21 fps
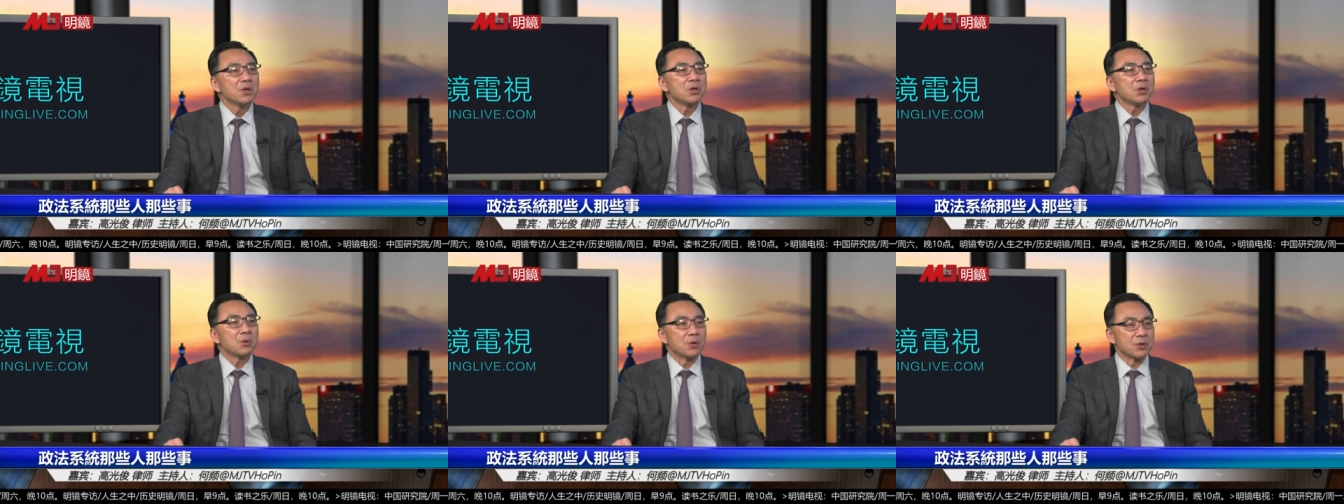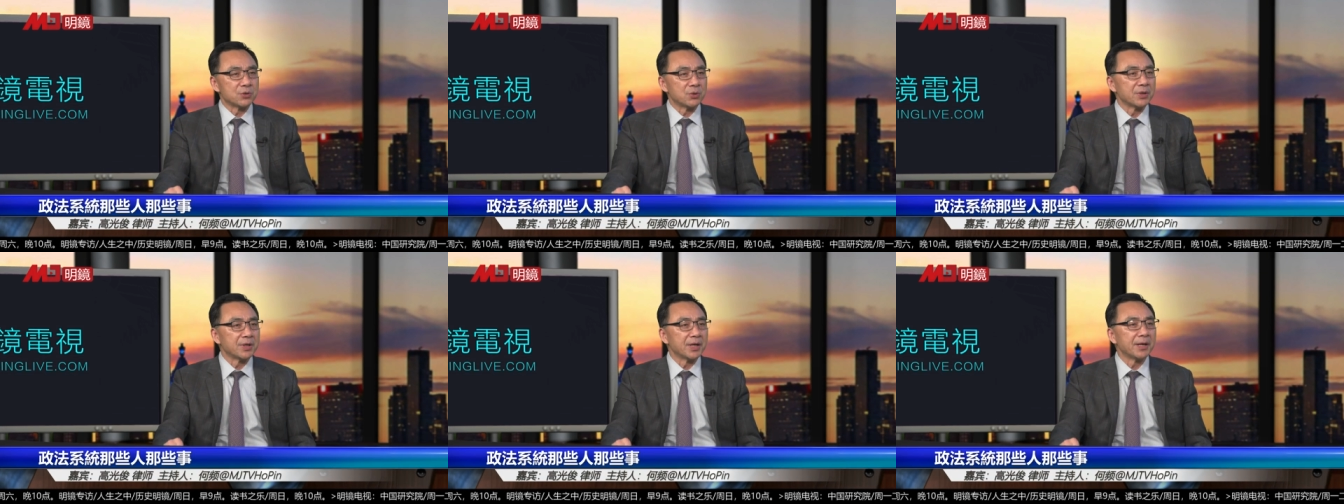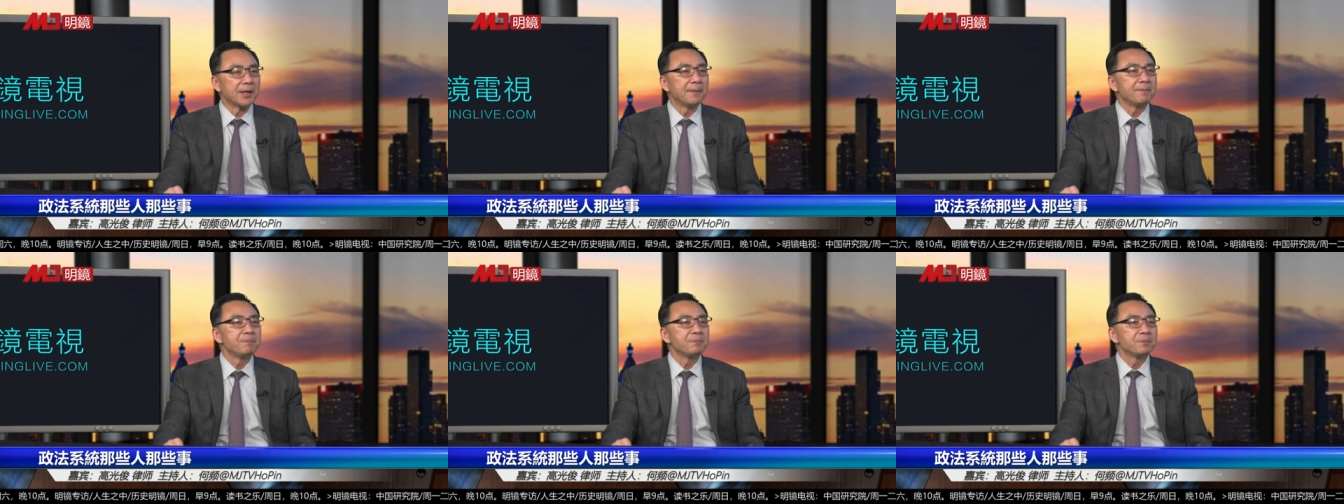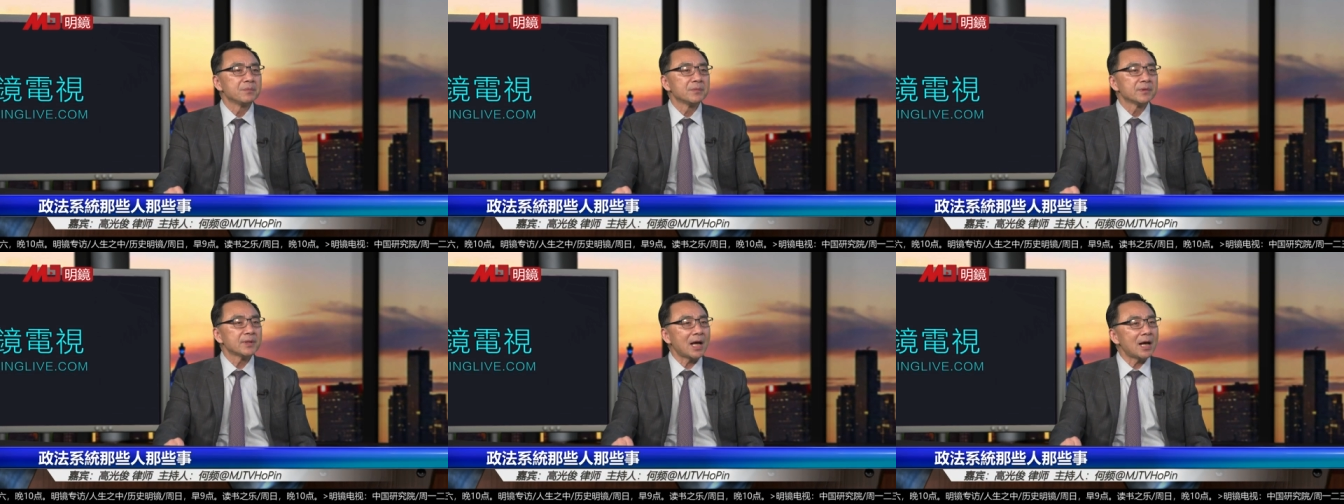我觉得
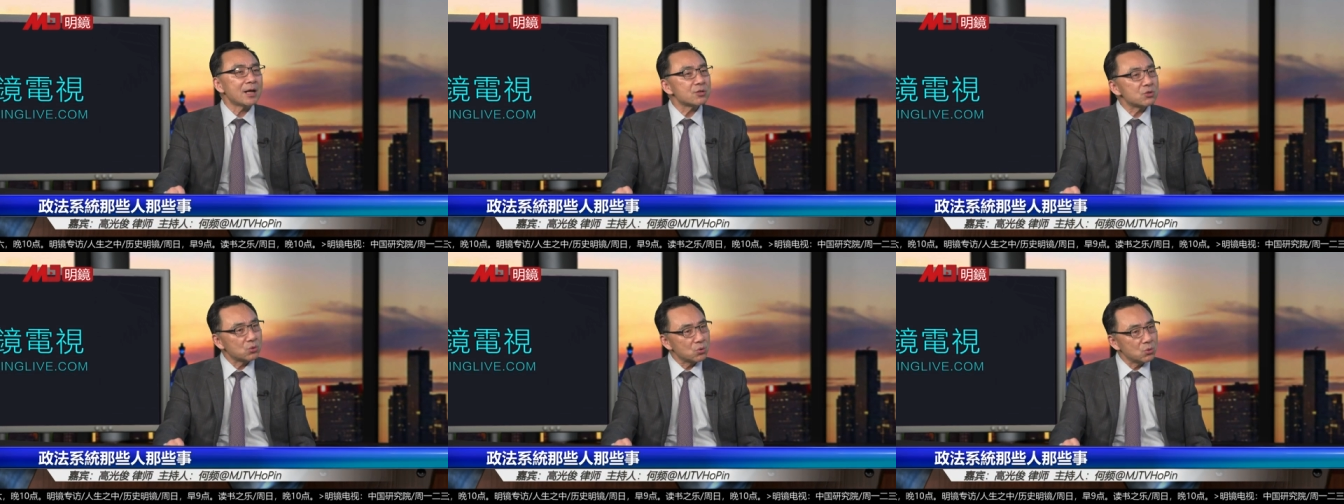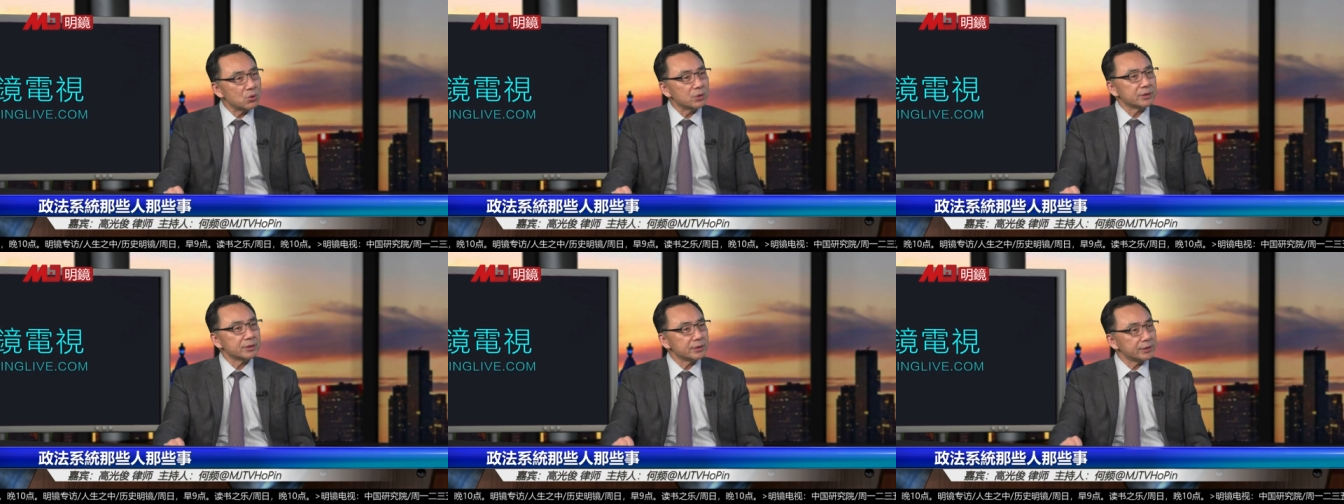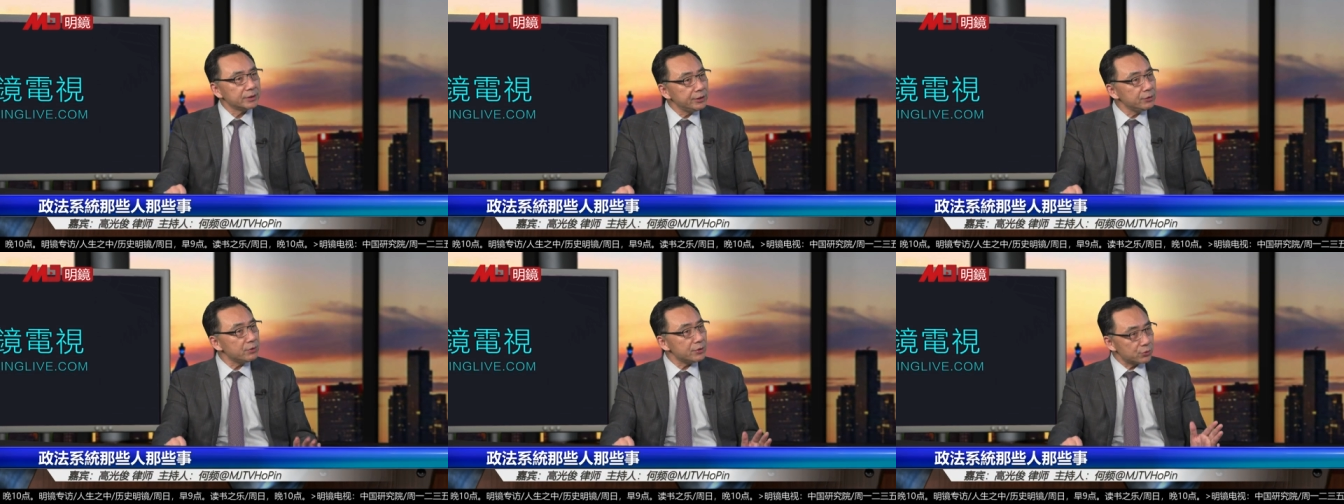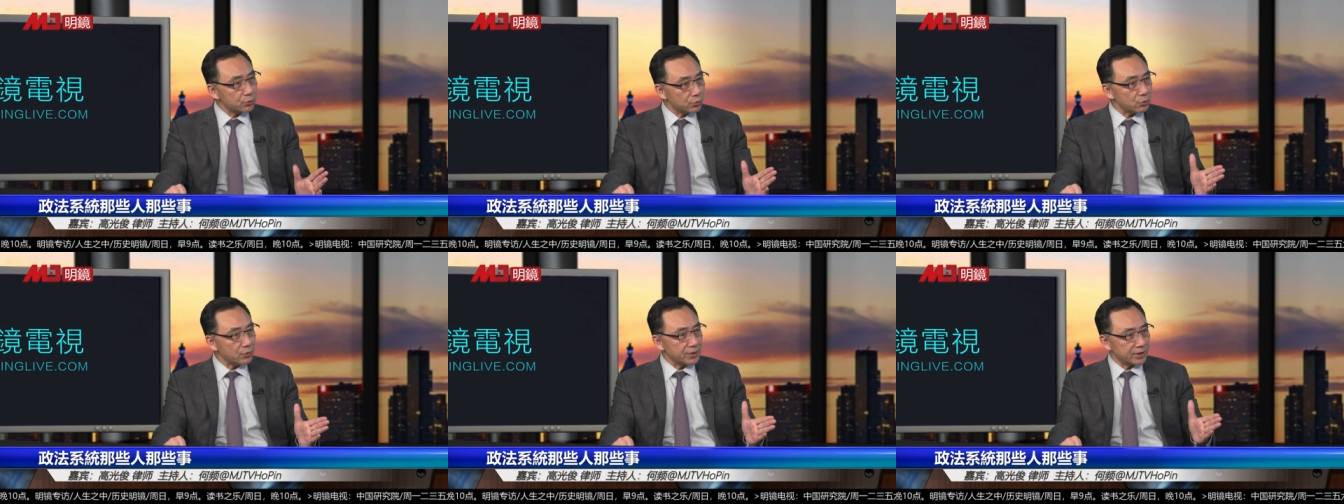他说，因为
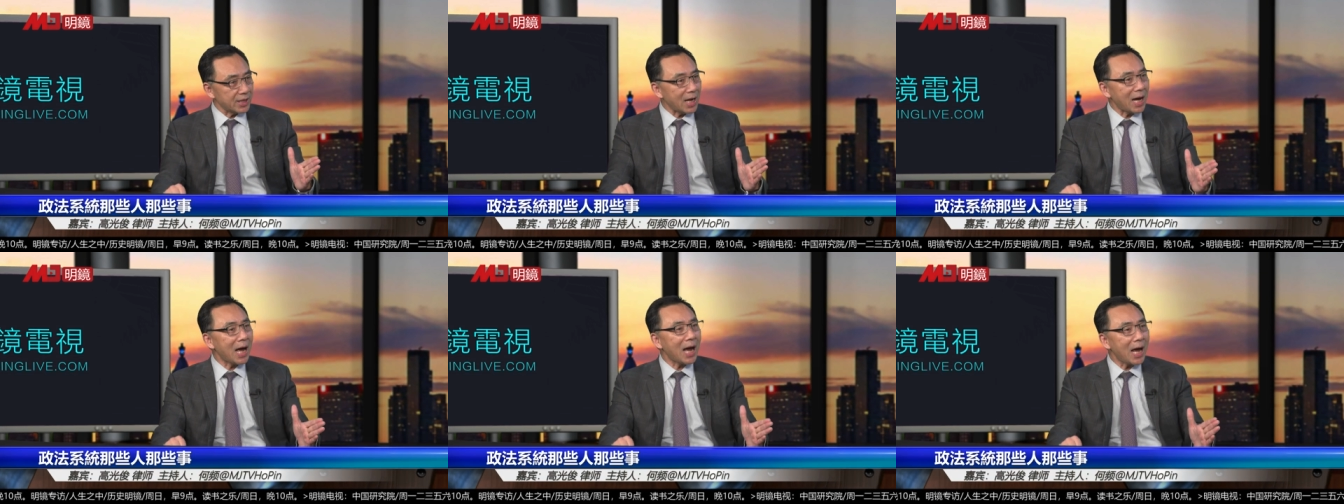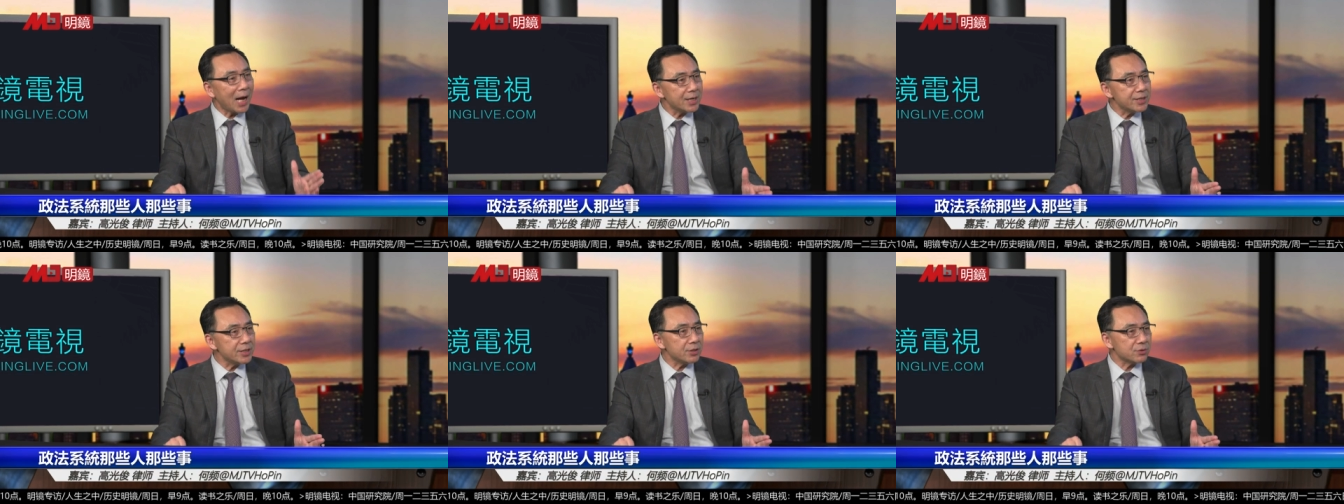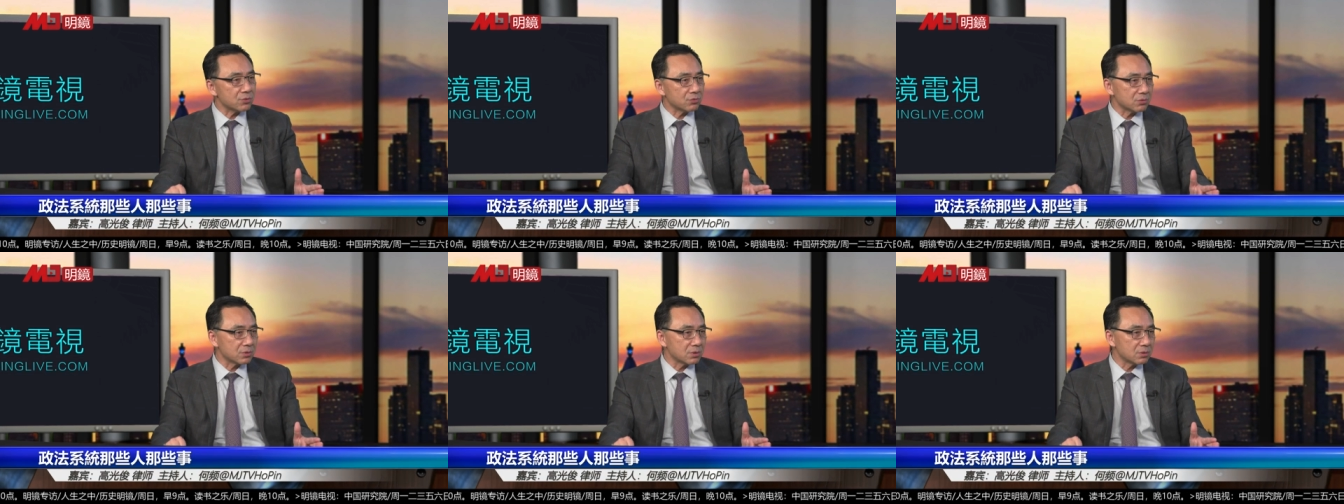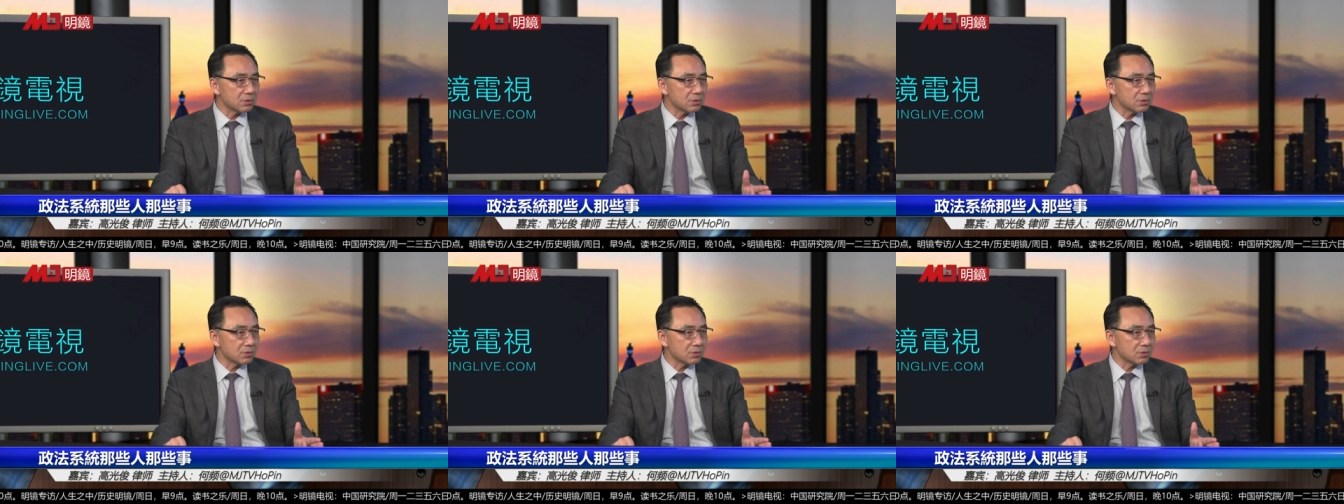作为他这种